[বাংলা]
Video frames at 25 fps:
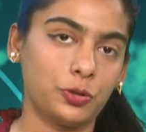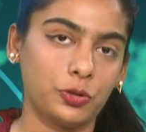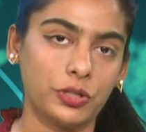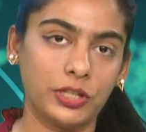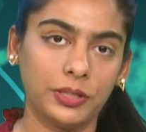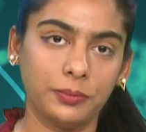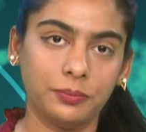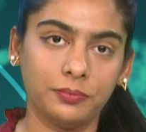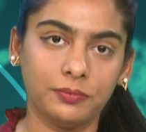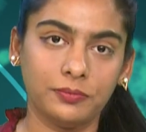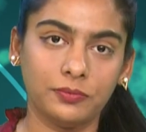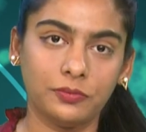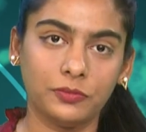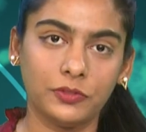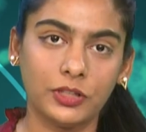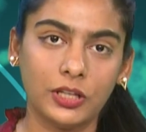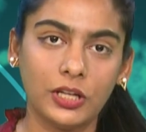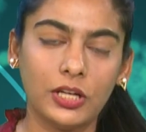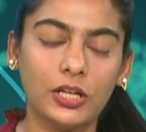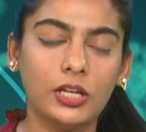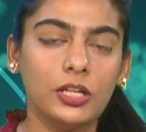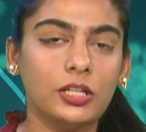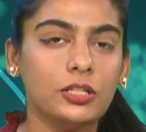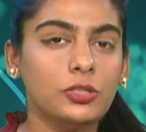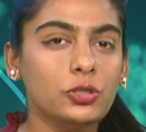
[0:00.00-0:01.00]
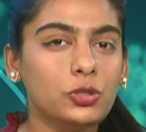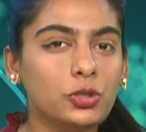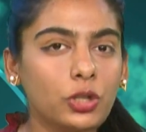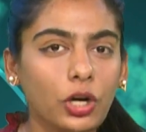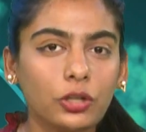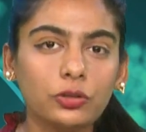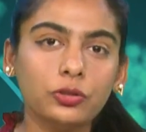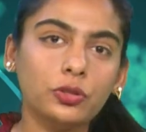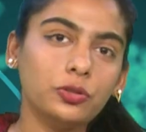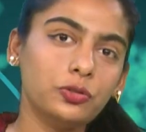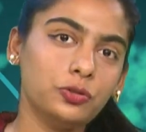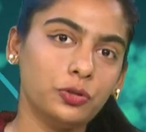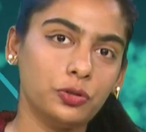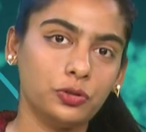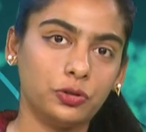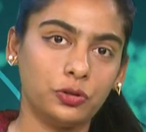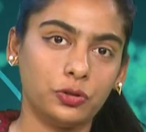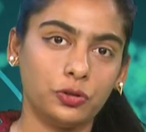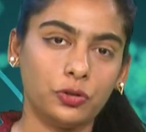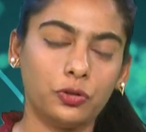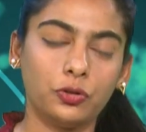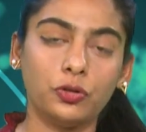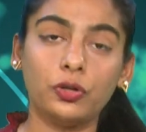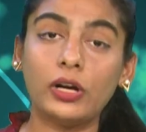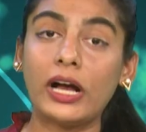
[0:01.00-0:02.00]
জরুরি যত দ্রুত
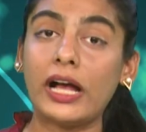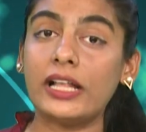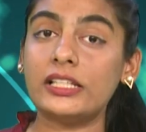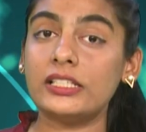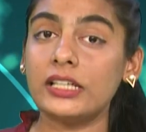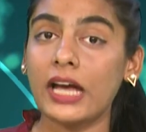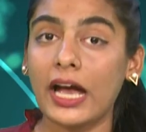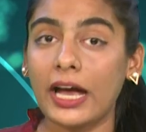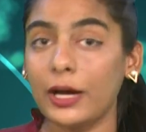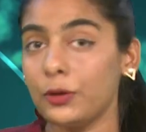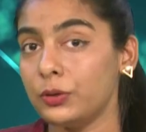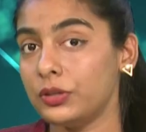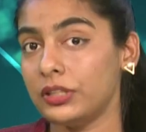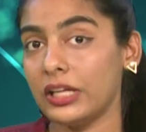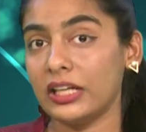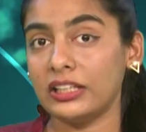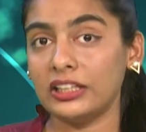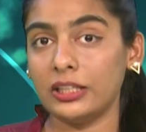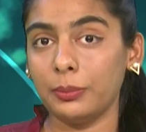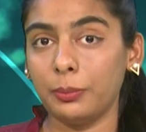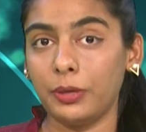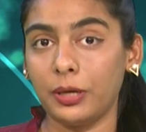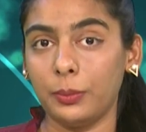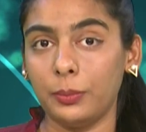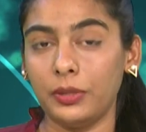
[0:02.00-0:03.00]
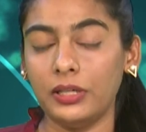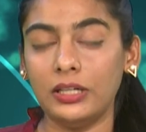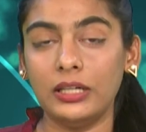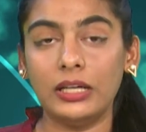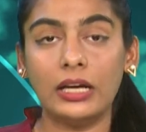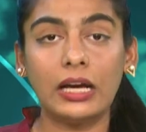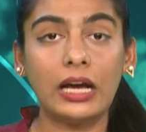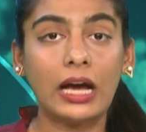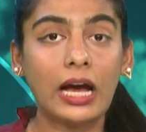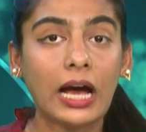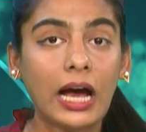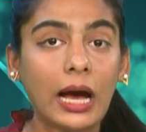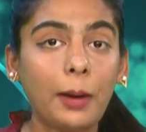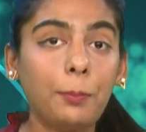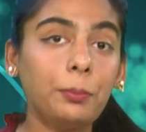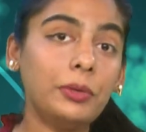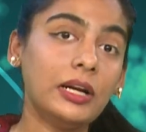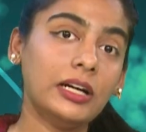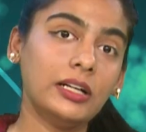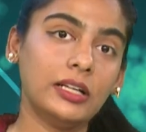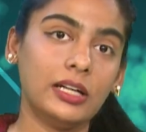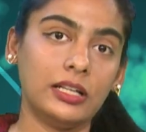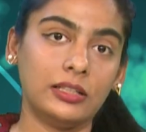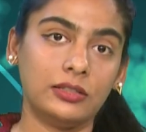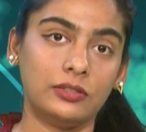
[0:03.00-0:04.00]
কোনো কাজ আয়ত্তে আনতে পারবেন
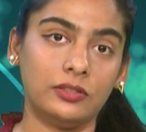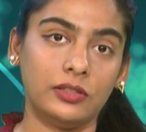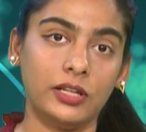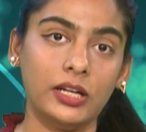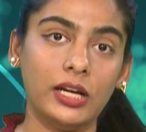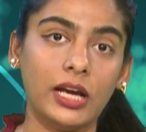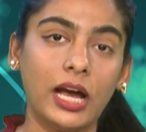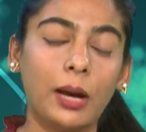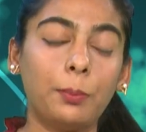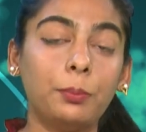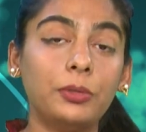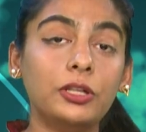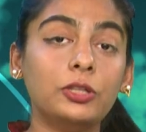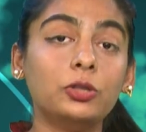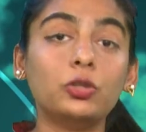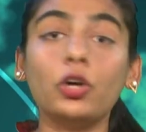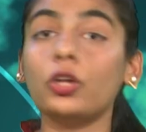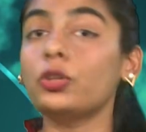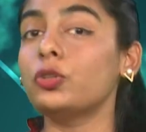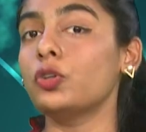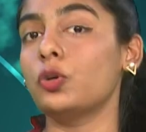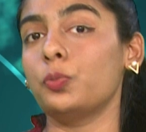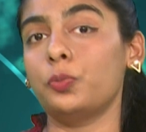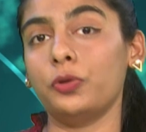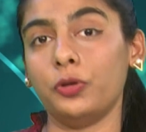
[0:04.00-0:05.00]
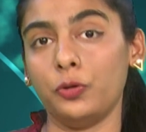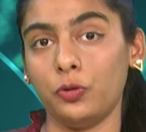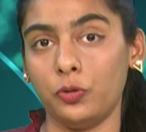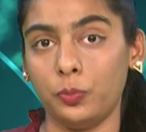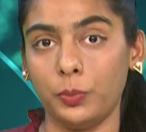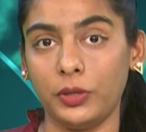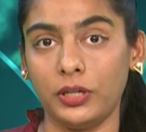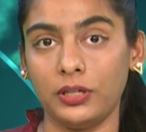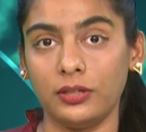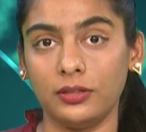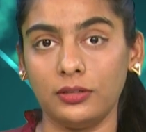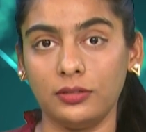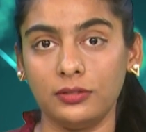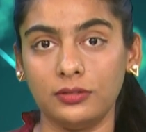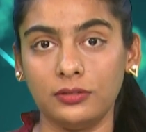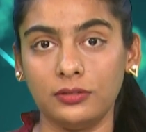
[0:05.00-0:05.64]
আপনার ক্ষেত্রে আপনি তত উপরে উঠবেন